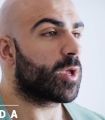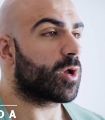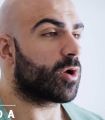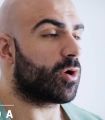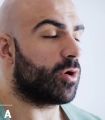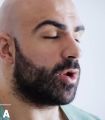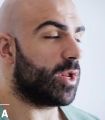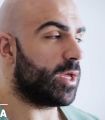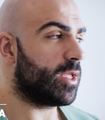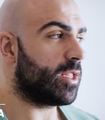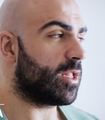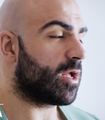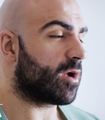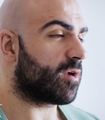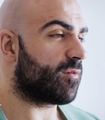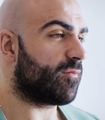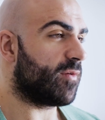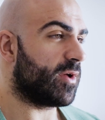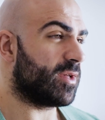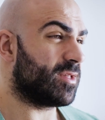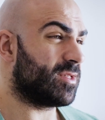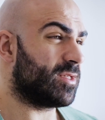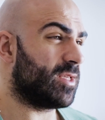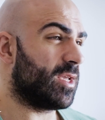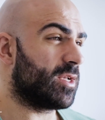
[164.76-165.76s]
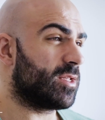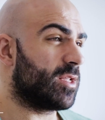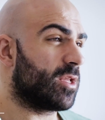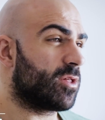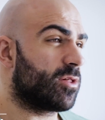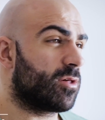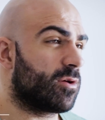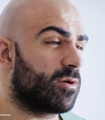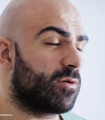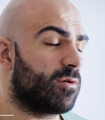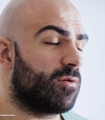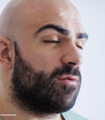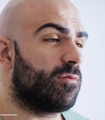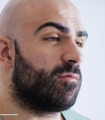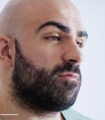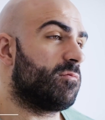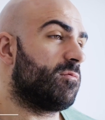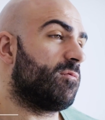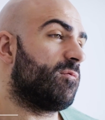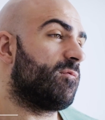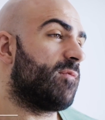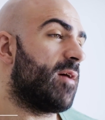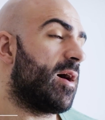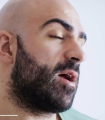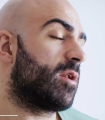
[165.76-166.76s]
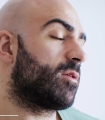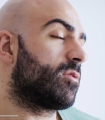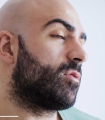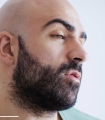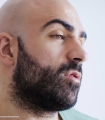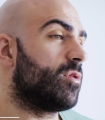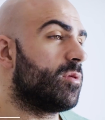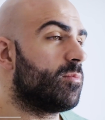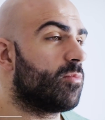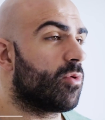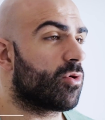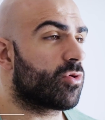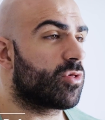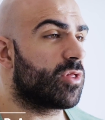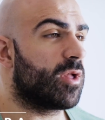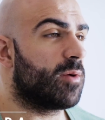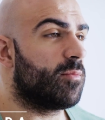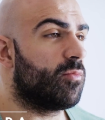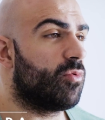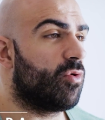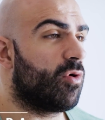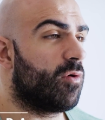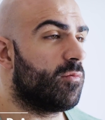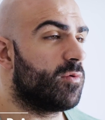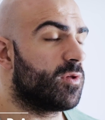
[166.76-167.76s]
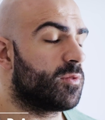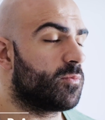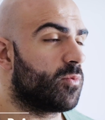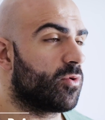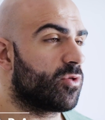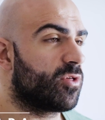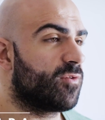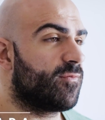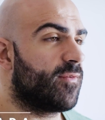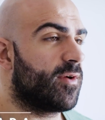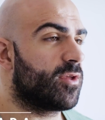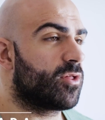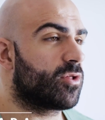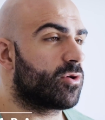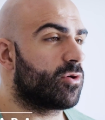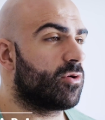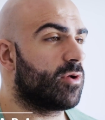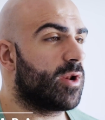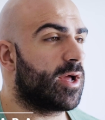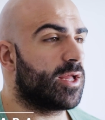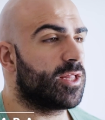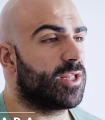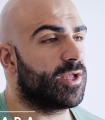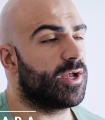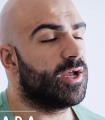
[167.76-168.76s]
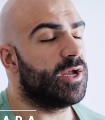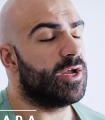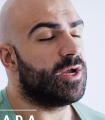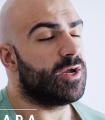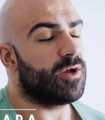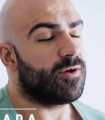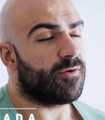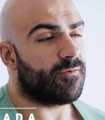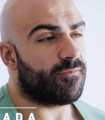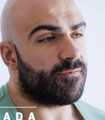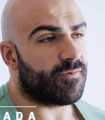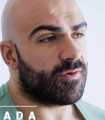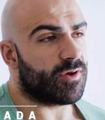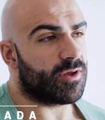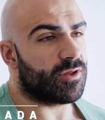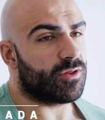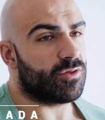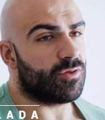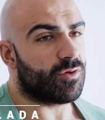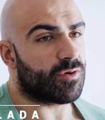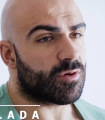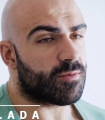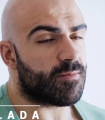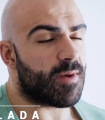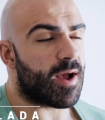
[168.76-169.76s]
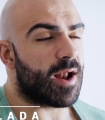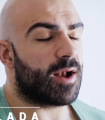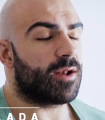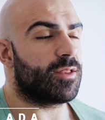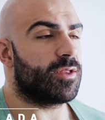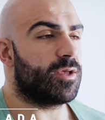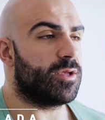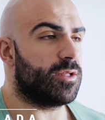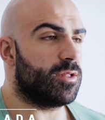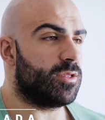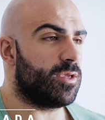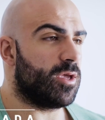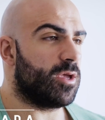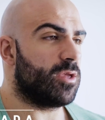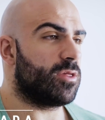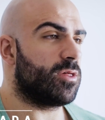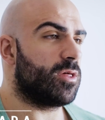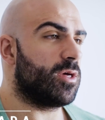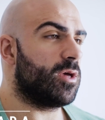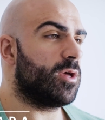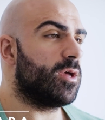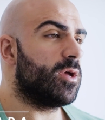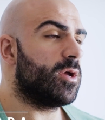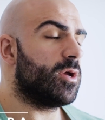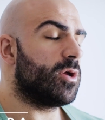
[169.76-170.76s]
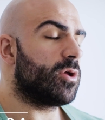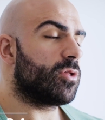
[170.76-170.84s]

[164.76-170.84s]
Kolejna kwestia, dlaczego warto i można byłoby spożywać czekoladę w normalnej diecie,